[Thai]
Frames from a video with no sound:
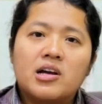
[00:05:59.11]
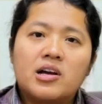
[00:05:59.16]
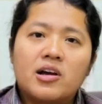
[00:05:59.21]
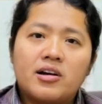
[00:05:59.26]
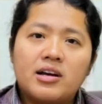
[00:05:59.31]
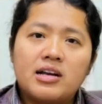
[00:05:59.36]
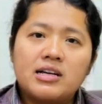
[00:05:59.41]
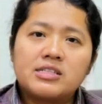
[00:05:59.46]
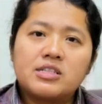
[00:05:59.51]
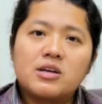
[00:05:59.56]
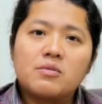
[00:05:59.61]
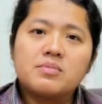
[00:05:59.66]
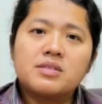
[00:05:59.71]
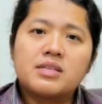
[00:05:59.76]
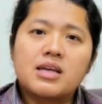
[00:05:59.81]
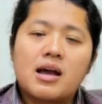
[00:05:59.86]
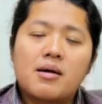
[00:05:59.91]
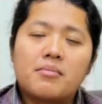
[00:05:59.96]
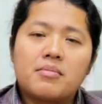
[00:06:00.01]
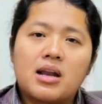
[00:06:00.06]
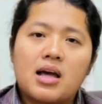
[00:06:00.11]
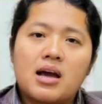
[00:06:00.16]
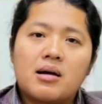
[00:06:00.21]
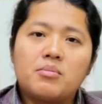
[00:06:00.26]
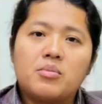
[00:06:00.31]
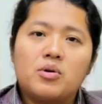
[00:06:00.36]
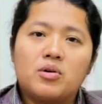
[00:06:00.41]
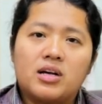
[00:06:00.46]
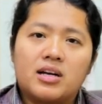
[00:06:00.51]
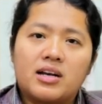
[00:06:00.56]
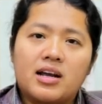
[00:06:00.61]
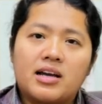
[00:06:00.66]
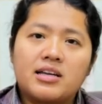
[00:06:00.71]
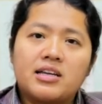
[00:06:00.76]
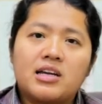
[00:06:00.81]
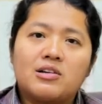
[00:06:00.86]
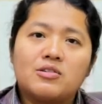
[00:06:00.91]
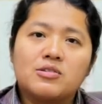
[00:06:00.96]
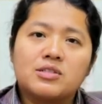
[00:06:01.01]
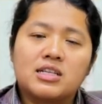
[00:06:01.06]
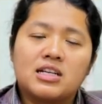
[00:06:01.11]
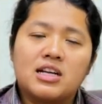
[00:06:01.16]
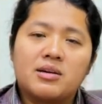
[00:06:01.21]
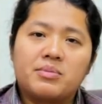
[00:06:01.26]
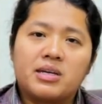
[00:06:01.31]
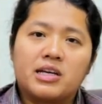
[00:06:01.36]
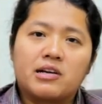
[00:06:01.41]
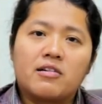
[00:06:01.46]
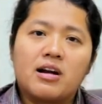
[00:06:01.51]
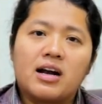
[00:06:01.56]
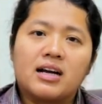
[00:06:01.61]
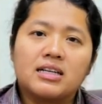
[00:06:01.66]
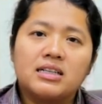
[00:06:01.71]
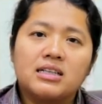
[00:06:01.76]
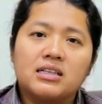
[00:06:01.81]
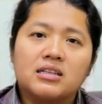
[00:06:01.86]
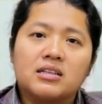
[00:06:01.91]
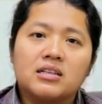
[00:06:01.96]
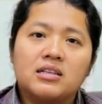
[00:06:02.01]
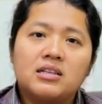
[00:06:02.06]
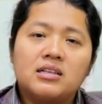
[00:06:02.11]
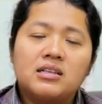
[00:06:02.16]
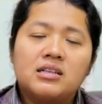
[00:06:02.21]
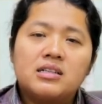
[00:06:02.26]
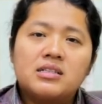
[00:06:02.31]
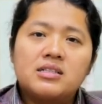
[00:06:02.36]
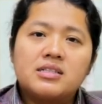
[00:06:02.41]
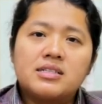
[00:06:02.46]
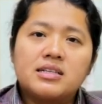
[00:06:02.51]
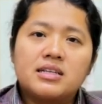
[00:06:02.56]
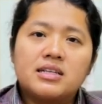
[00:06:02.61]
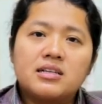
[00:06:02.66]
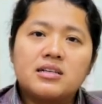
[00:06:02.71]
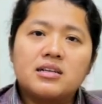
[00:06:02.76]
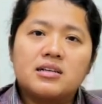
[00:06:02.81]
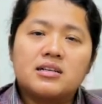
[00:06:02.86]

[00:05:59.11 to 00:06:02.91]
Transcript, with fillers: เขาได้ซ่อมแซมและบูรณะเยรูซาเล็มอีกครั้งหนึ่ง สิ่งที่